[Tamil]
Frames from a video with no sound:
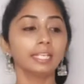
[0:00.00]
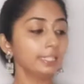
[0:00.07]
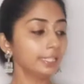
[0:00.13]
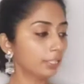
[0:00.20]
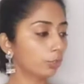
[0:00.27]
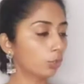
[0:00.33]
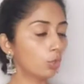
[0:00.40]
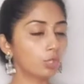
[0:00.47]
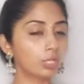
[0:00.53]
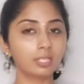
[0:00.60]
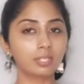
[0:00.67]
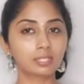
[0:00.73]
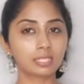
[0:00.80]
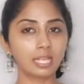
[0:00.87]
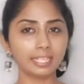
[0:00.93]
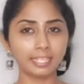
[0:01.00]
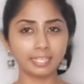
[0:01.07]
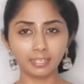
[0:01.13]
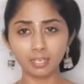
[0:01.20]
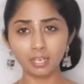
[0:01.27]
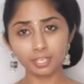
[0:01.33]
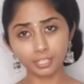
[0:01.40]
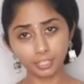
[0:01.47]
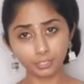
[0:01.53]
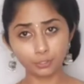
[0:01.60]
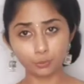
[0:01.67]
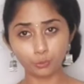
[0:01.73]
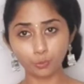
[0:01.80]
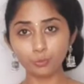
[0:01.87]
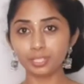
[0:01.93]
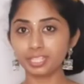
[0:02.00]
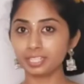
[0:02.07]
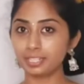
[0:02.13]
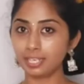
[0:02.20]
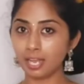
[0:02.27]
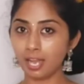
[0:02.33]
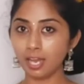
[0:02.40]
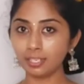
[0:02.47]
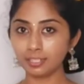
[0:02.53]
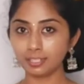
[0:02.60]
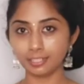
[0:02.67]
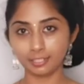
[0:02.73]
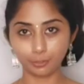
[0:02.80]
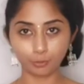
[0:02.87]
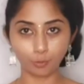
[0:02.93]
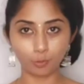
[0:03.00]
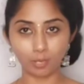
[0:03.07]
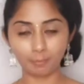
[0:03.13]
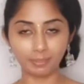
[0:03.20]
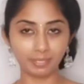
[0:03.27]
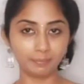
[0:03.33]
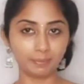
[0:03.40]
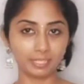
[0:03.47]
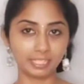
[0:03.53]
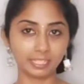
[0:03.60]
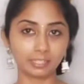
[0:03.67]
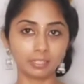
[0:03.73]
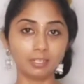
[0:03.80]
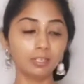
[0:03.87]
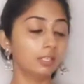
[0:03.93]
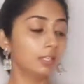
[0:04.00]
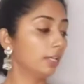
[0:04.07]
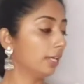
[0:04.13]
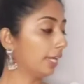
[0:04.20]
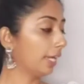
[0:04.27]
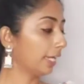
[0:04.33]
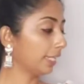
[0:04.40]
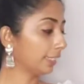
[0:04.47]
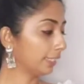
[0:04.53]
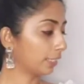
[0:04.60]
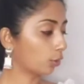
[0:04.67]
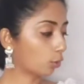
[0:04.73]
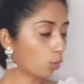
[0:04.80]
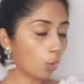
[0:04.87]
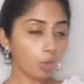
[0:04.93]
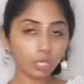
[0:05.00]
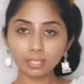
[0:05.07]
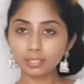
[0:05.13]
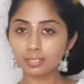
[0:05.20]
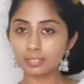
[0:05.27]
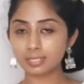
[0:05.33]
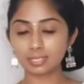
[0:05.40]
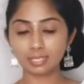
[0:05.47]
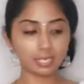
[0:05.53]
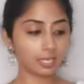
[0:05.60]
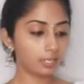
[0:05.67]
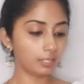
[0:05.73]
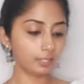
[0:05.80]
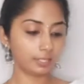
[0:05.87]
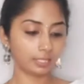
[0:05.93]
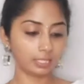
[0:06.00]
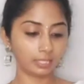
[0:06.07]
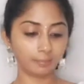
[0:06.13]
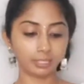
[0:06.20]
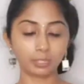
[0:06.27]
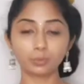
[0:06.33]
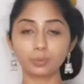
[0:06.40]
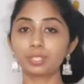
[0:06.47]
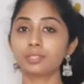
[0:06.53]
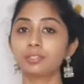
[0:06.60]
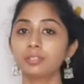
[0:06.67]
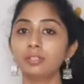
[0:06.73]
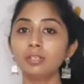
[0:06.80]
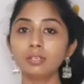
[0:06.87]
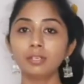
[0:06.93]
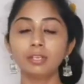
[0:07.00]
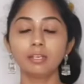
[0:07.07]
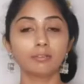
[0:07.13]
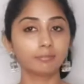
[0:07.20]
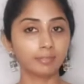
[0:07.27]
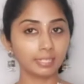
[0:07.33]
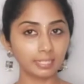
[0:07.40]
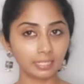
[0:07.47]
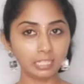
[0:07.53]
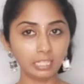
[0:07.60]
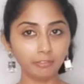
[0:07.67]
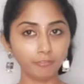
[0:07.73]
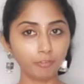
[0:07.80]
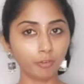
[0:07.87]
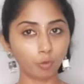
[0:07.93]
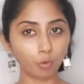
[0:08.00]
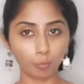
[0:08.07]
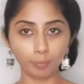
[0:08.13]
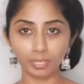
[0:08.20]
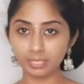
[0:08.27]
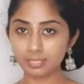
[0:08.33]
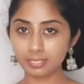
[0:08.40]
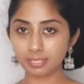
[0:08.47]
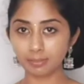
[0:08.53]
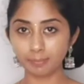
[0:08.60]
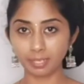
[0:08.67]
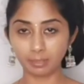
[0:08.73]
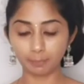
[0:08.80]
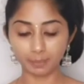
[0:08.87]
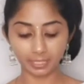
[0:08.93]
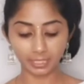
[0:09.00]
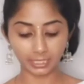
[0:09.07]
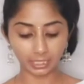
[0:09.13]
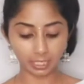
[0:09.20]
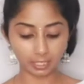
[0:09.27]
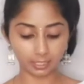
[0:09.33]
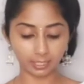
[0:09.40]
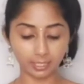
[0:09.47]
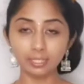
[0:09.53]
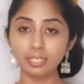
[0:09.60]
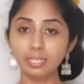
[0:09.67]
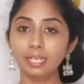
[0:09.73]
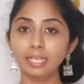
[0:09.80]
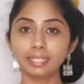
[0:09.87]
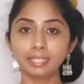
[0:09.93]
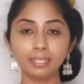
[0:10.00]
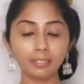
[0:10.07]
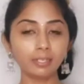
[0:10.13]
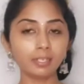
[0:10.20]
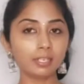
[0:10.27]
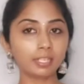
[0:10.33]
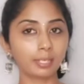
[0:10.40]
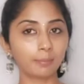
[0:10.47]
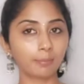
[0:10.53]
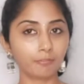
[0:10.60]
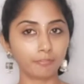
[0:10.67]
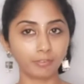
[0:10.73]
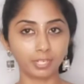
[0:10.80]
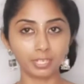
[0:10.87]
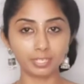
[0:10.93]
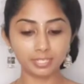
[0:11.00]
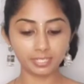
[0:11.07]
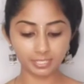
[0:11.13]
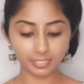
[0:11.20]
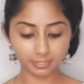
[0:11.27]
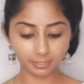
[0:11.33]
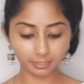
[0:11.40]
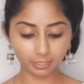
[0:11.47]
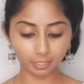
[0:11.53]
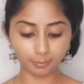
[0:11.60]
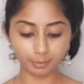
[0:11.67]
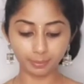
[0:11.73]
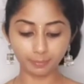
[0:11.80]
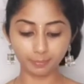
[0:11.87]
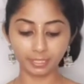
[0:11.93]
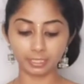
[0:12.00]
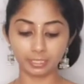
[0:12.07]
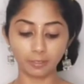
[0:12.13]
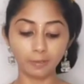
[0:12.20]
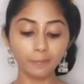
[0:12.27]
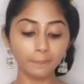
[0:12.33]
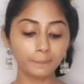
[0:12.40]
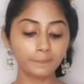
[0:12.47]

இந்த கோ கலர்ஸில் என்னெல்லாம் இருக்கும் யாருக்கு இருக்கும் அப்படின்னு பார்த்தீங்கன்னா இந்த கோ கலர்ஸில் நமக்கு வந்து ஒன்லி ஃபார் உமென்ஸ்க்கு மேக் பண்ணியிருக்காங்க என்னென்ன டைப் ஆஃப் வெரைட்டிஸ் இருக்குது அப்படின்னு பார்த்தீங்கன்னா